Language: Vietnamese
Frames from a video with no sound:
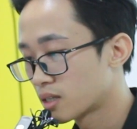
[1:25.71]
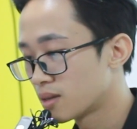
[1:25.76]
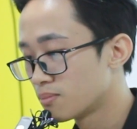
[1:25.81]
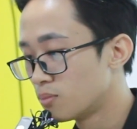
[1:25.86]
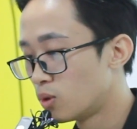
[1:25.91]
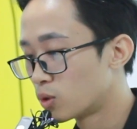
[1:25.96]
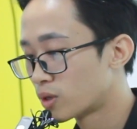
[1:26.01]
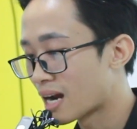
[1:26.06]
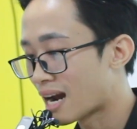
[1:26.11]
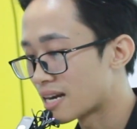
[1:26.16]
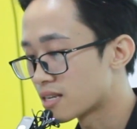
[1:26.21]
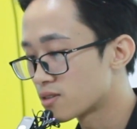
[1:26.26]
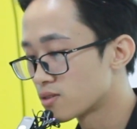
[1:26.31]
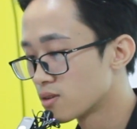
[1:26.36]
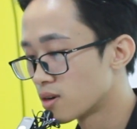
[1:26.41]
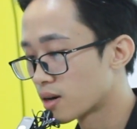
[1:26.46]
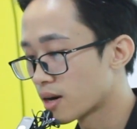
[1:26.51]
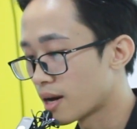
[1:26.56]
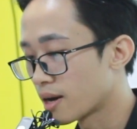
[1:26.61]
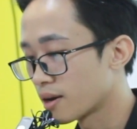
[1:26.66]
Kinh môn Hải
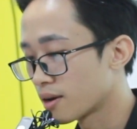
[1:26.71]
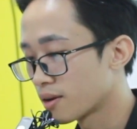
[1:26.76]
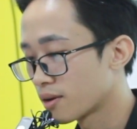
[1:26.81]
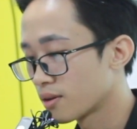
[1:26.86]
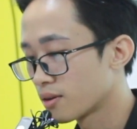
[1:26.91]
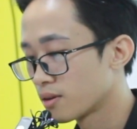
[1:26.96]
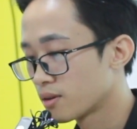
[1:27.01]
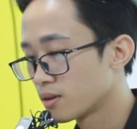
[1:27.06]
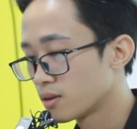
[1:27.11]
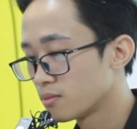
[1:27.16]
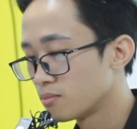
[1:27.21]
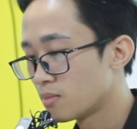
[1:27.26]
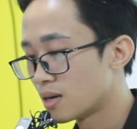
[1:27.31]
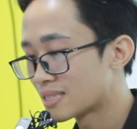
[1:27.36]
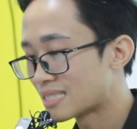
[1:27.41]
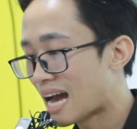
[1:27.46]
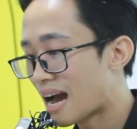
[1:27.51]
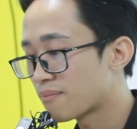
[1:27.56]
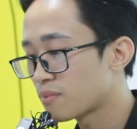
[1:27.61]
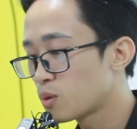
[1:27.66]
Dương này
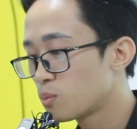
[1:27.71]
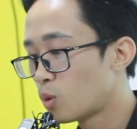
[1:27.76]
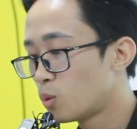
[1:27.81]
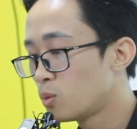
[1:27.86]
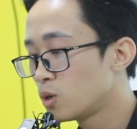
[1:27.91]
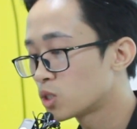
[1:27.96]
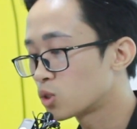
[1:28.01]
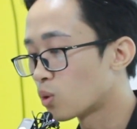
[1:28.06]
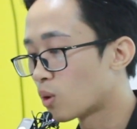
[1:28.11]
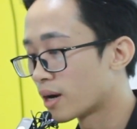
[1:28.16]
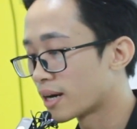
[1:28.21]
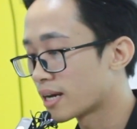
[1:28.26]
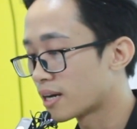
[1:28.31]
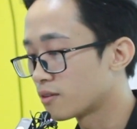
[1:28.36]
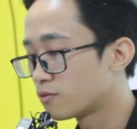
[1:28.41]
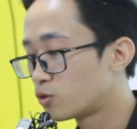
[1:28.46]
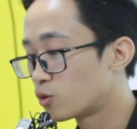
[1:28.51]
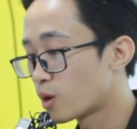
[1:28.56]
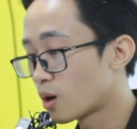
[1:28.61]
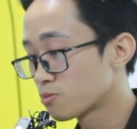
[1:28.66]
18 đến 40 tuổi
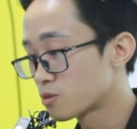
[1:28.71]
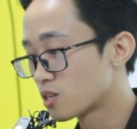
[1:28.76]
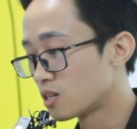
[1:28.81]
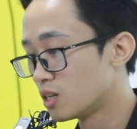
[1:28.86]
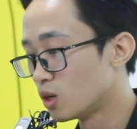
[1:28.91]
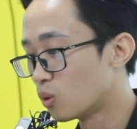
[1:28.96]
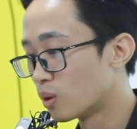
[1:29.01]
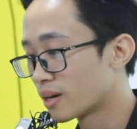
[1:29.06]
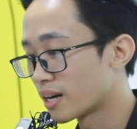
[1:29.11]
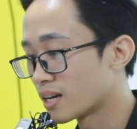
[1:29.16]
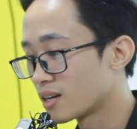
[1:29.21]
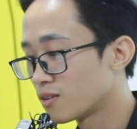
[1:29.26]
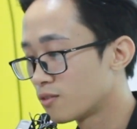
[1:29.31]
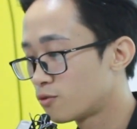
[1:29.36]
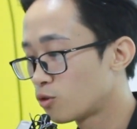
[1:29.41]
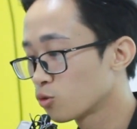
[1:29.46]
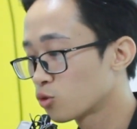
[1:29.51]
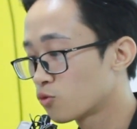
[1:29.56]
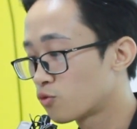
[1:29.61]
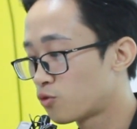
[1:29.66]
này full option luôn này
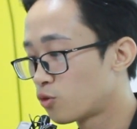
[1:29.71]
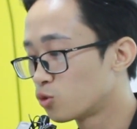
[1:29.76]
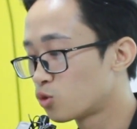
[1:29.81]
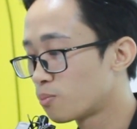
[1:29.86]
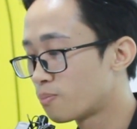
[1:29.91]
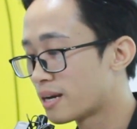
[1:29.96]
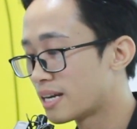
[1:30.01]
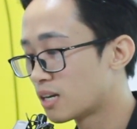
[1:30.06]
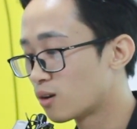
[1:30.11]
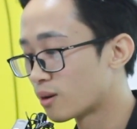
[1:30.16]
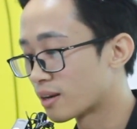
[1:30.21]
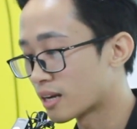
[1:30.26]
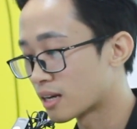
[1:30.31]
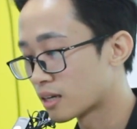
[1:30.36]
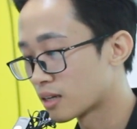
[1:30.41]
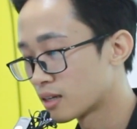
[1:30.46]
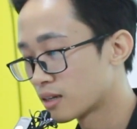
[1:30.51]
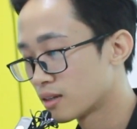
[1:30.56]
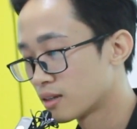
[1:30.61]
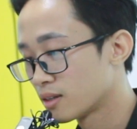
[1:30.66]
full, full topping luôn này